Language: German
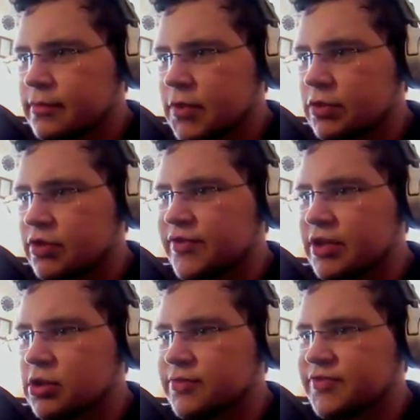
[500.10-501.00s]
Nur ein
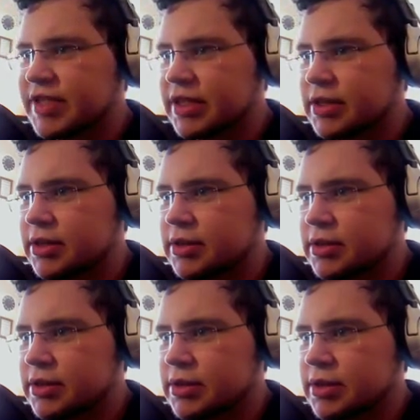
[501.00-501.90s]
Vernunfttrank.
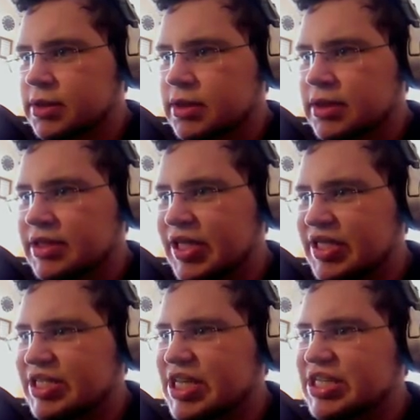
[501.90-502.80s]

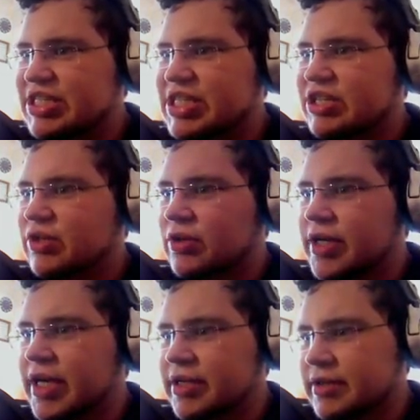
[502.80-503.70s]
Das ist nicht da
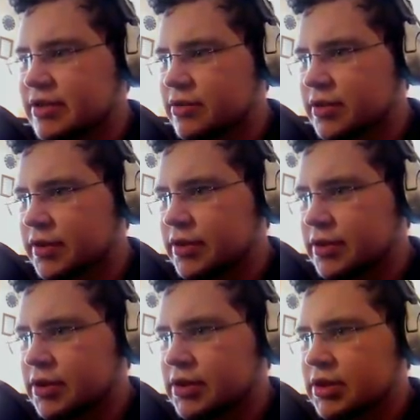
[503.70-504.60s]
Ernst,
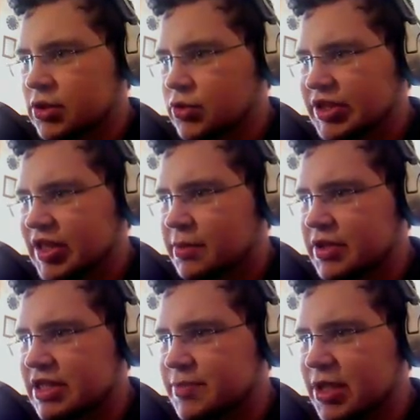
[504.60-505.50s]
oder? Gut, aber
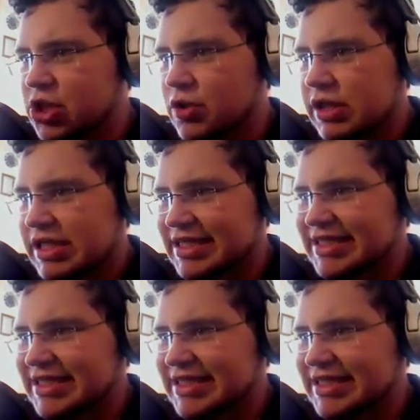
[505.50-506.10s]
das ist jetzt meine Chance.